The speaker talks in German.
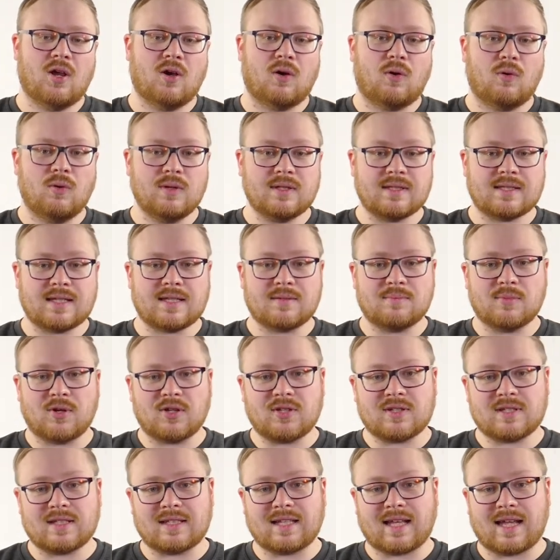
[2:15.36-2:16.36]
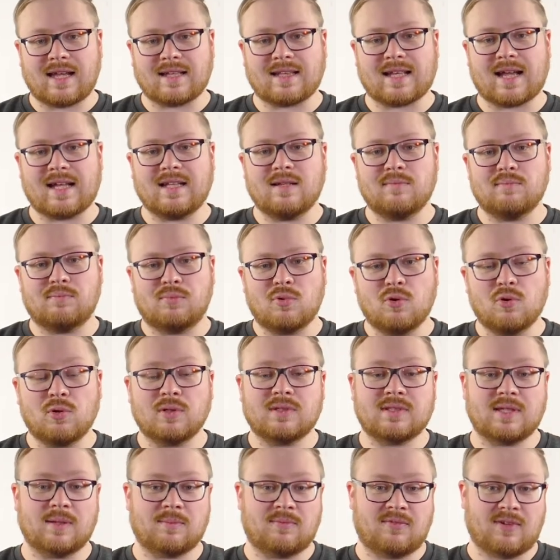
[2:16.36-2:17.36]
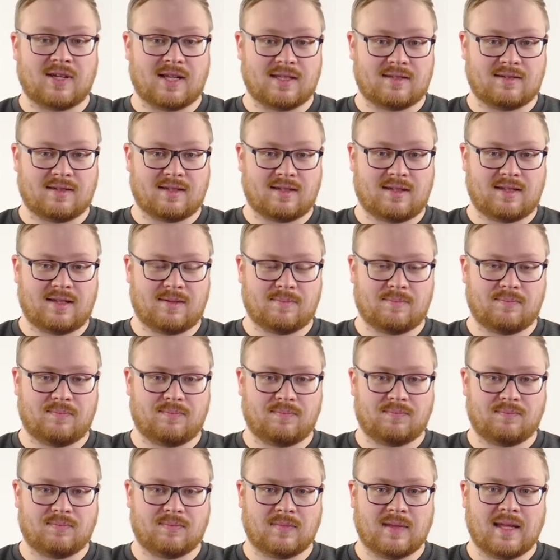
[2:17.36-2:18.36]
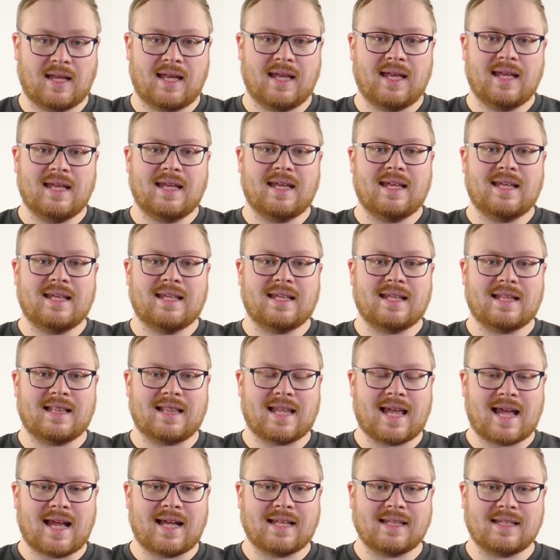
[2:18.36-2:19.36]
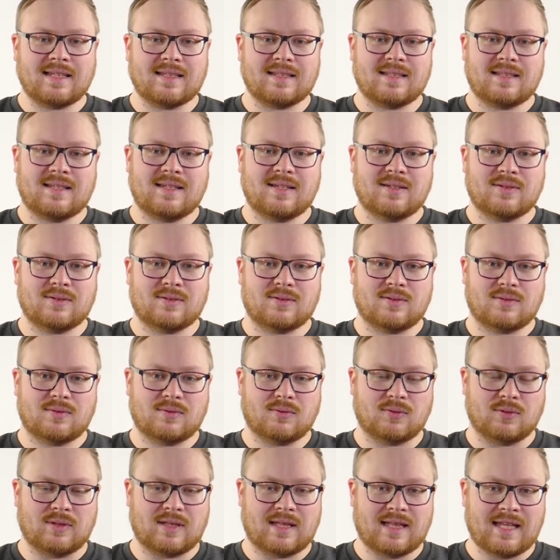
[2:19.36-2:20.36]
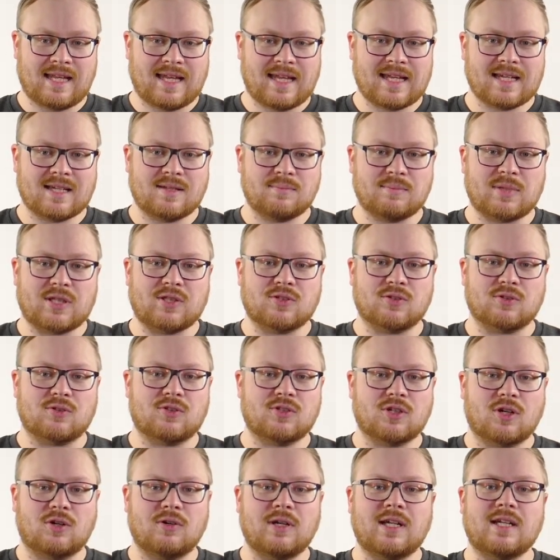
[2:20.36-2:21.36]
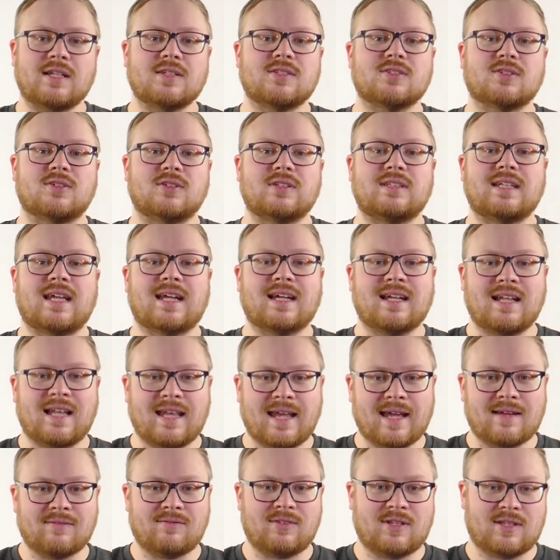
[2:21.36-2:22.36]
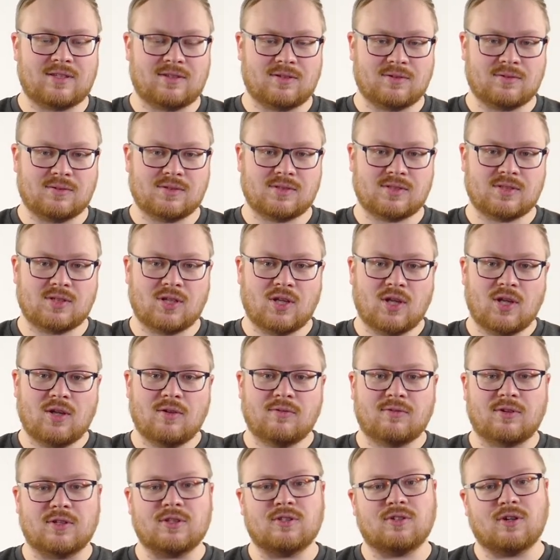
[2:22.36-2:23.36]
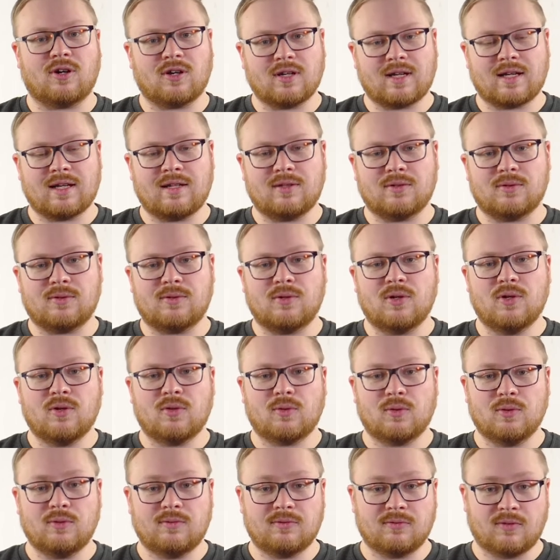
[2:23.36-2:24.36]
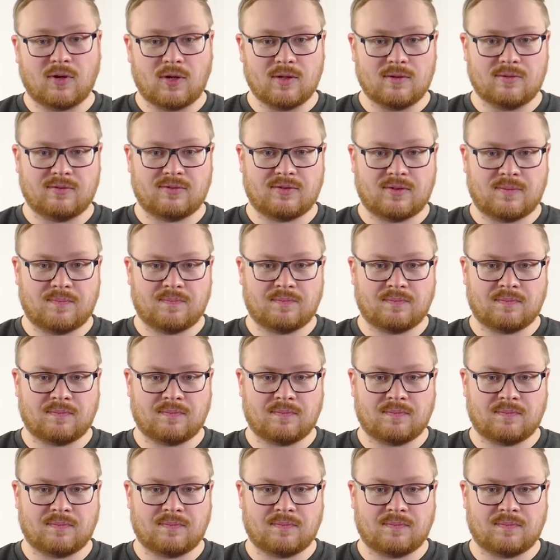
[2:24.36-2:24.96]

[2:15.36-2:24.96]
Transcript: Und ich möchte direkt einen Buchtipp weitergeben. Lernen und Lehren mit Tutorials und Erklärvideos von Dorgerloh und Wolf.